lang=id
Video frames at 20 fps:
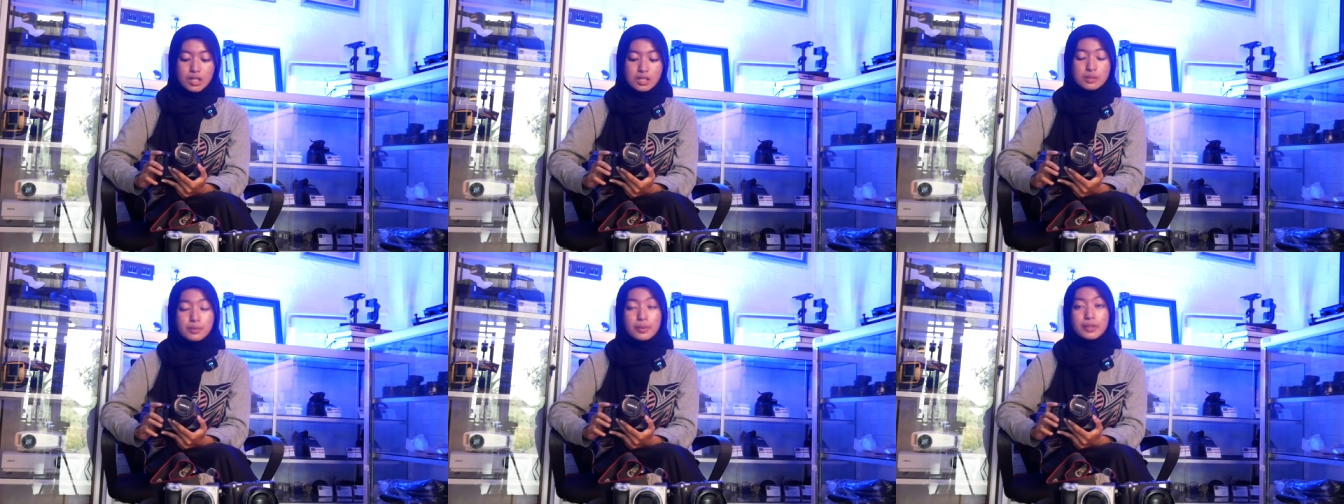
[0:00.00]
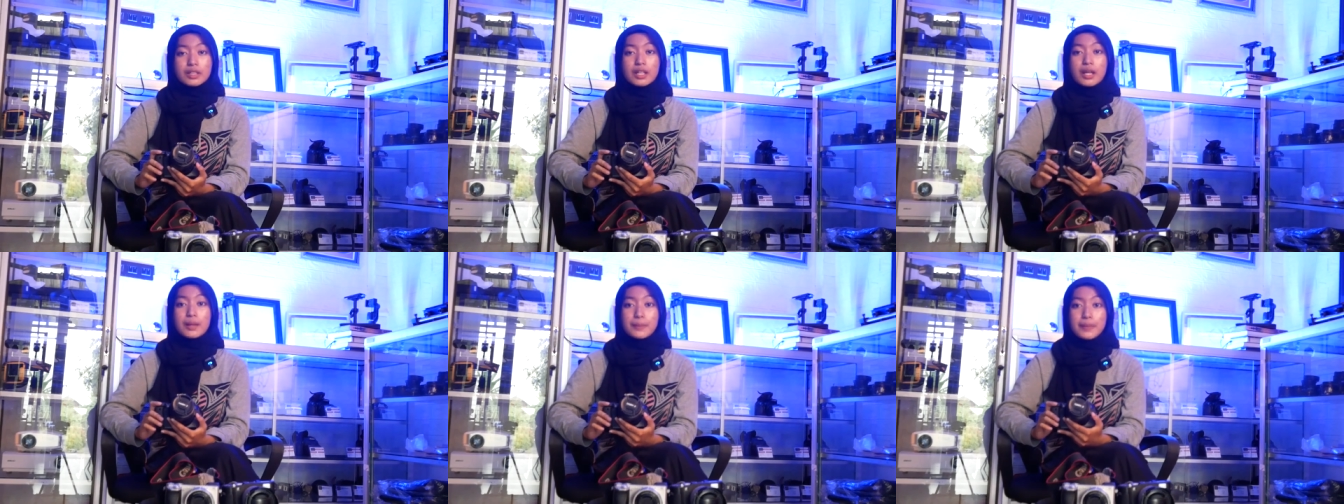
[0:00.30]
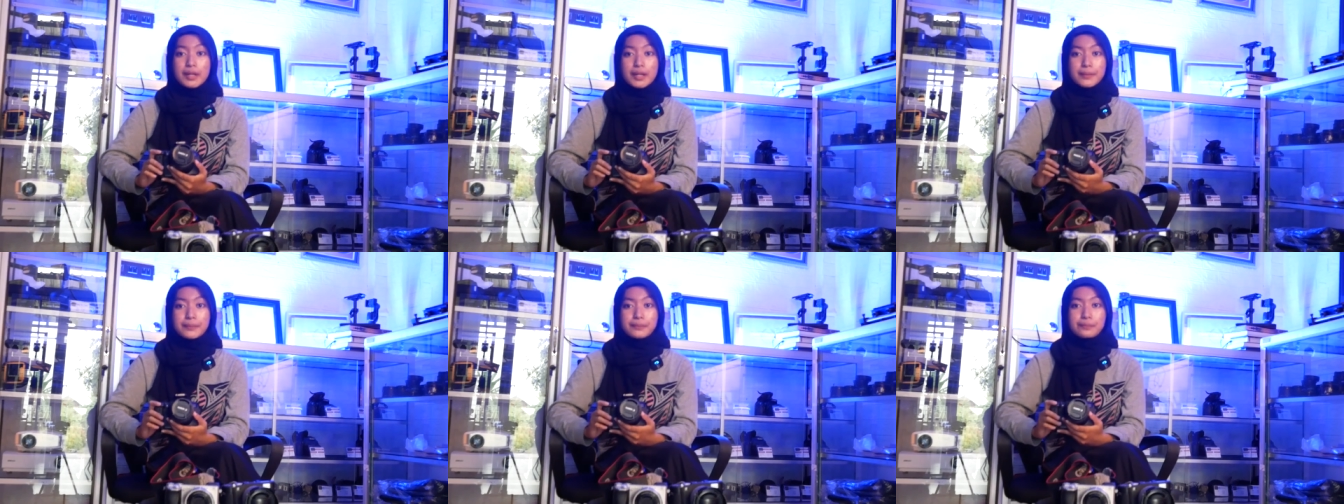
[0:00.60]
seperti
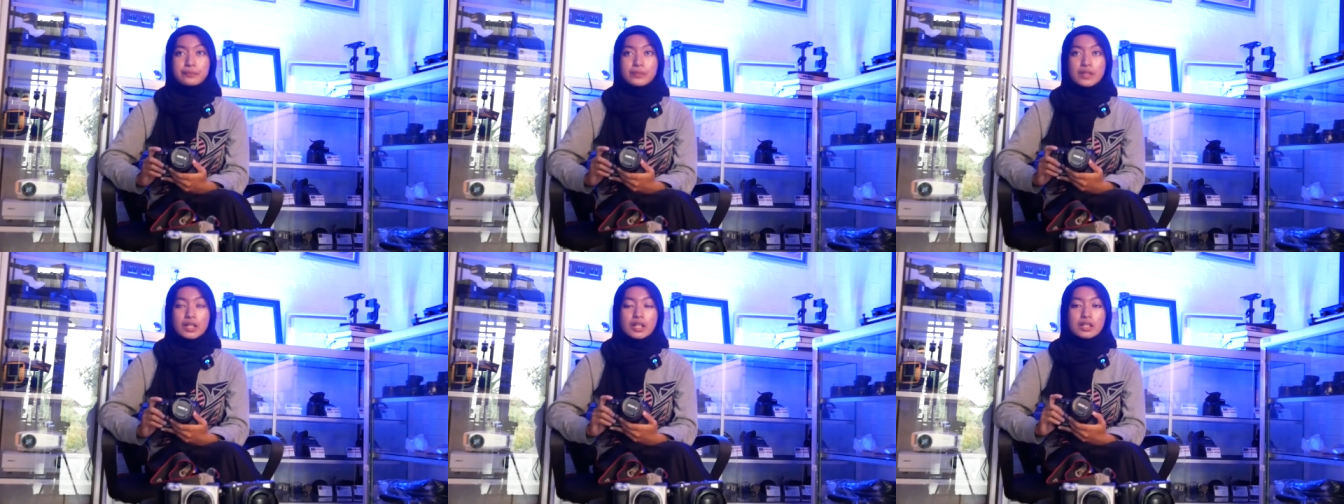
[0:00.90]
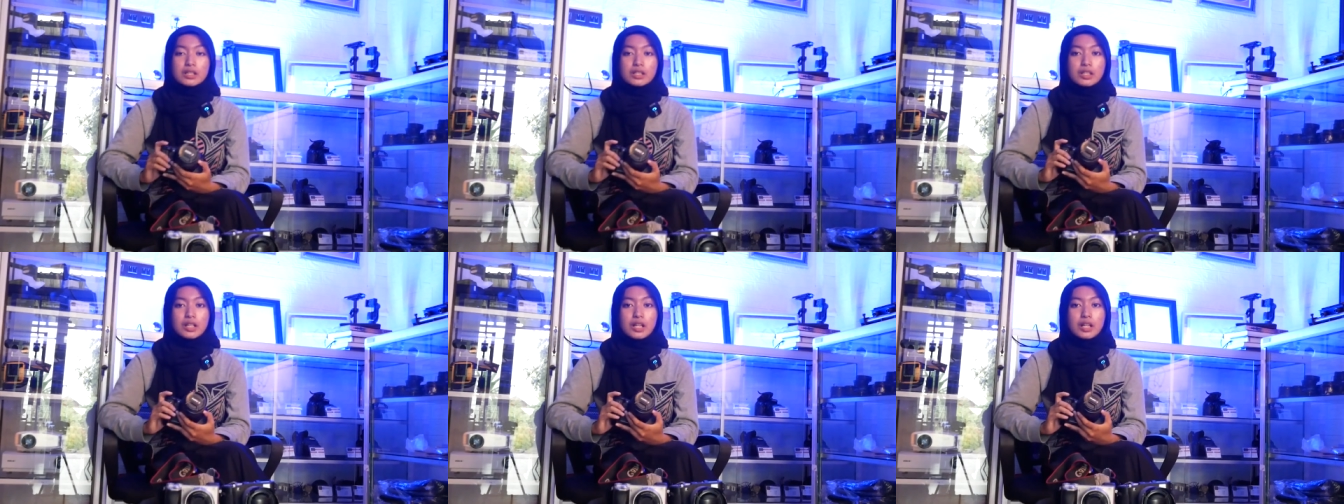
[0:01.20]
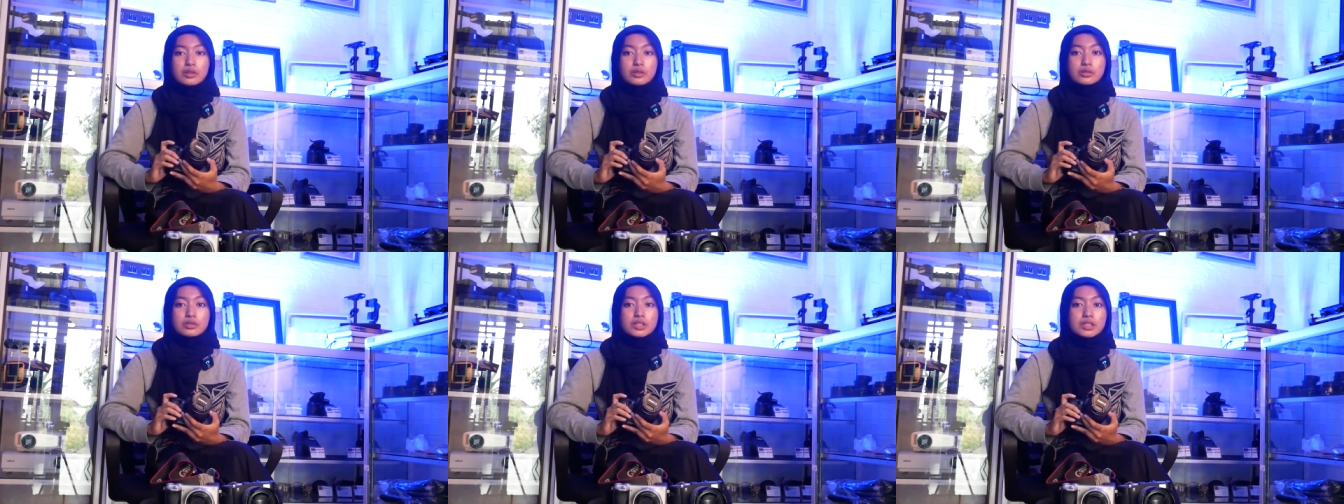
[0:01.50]
apa.
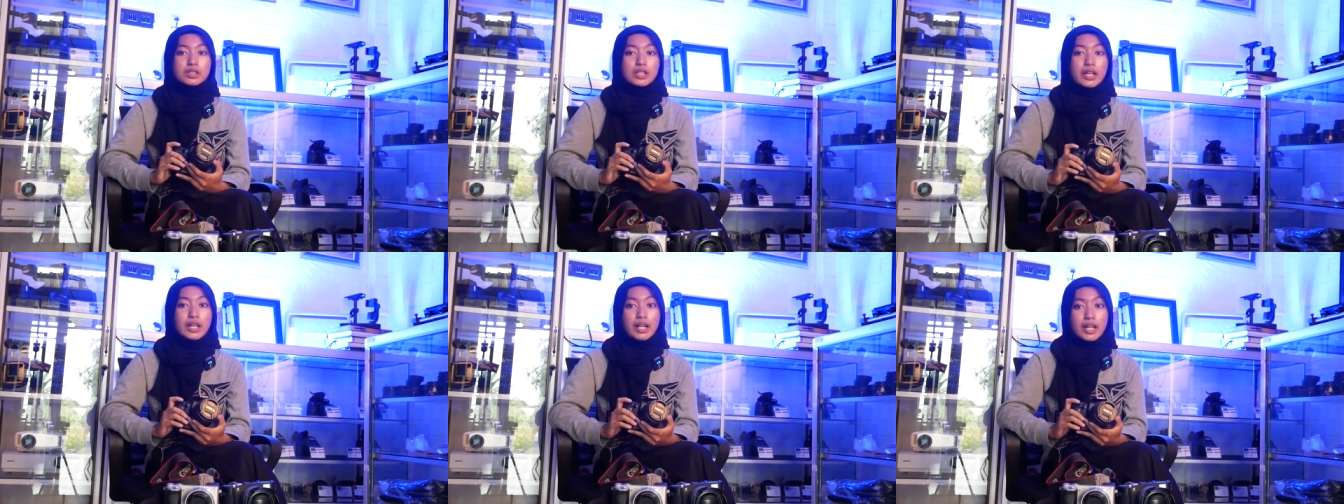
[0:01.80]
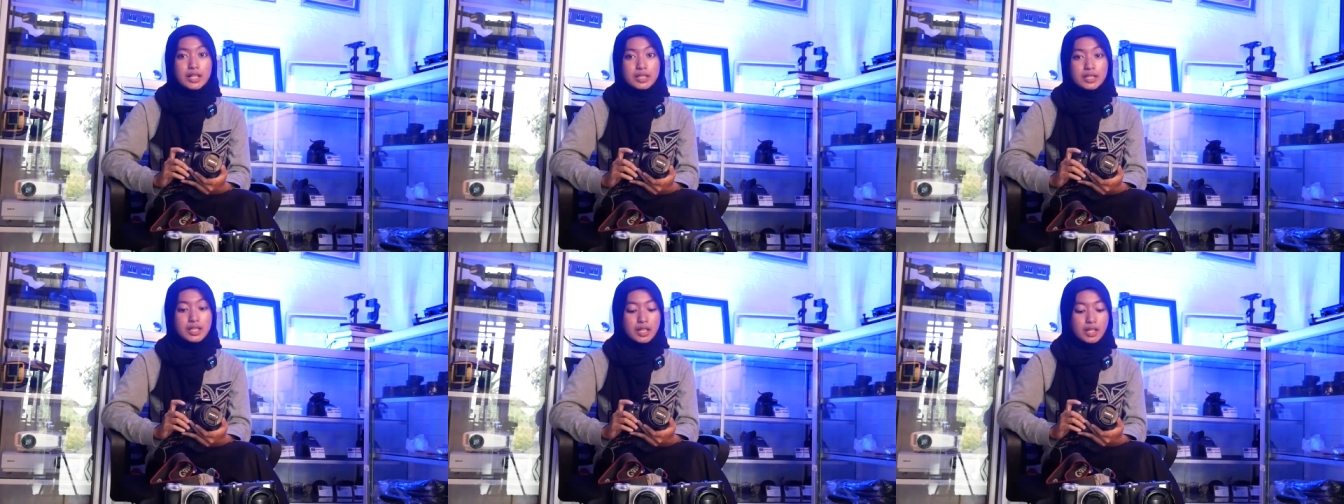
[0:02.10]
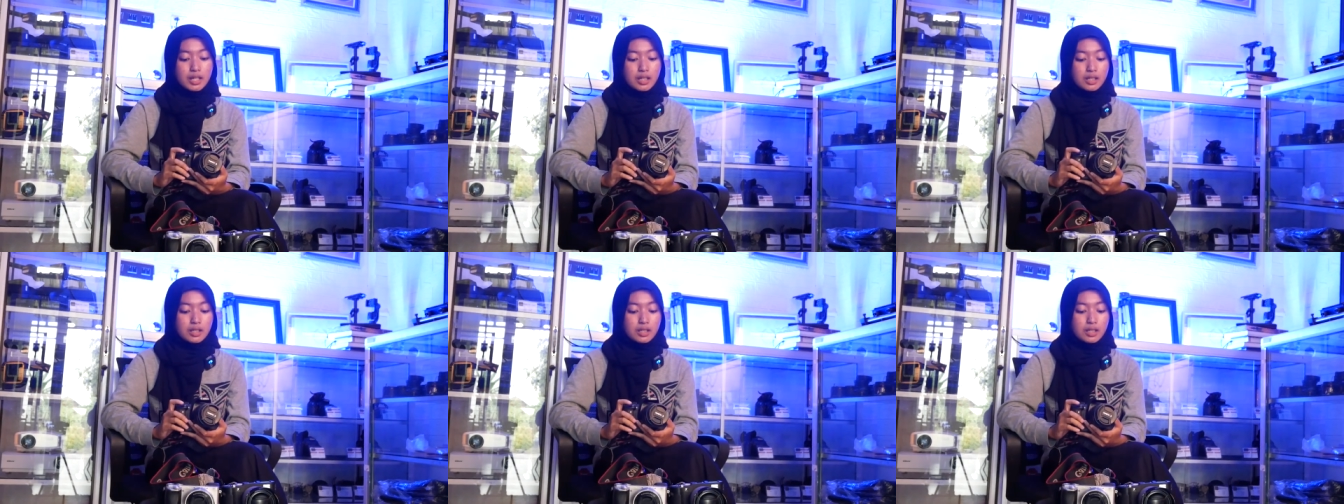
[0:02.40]
Tergantung di
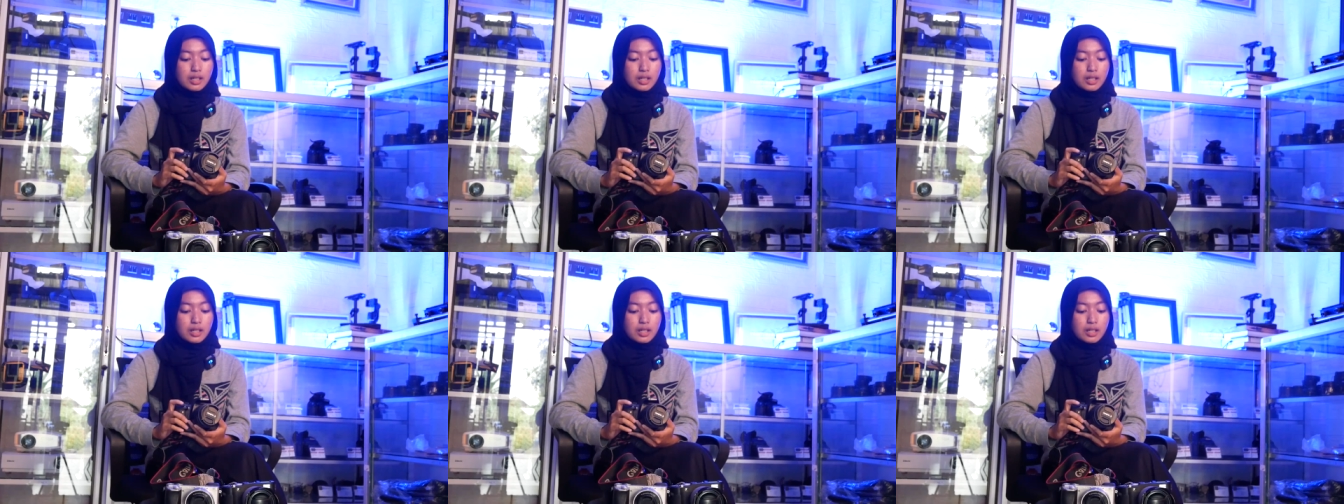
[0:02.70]
daerahnya